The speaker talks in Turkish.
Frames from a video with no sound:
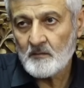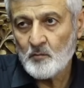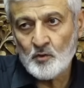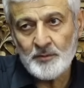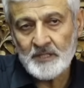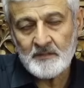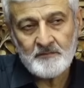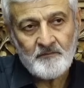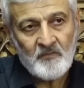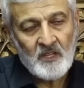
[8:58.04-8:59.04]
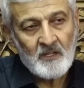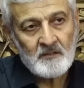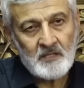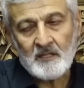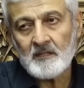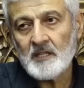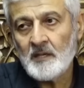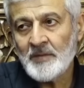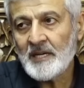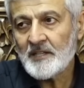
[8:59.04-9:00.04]
bunu bir tatlı
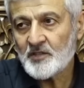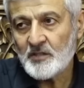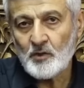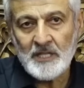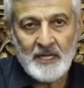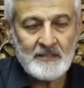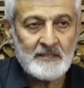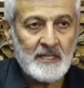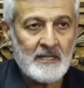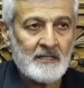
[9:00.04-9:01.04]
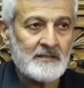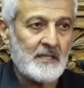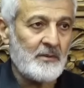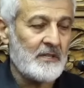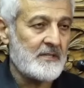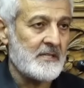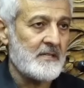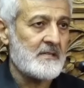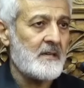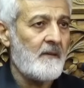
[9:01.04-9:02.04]
ilmi eleştiri olarak da
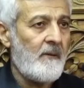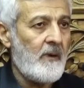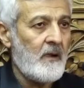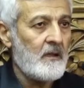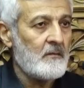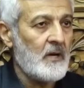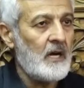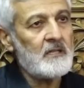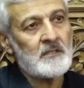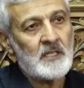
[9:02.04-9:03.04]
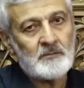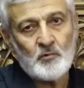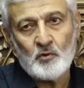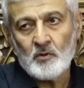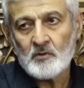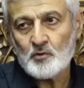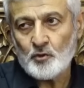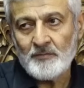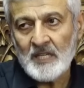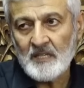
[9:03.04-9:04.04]
değerlendirebilirsiniz. Aldılar bu
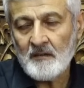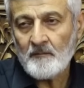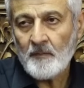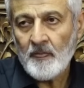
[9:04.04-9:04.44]
cümleyi,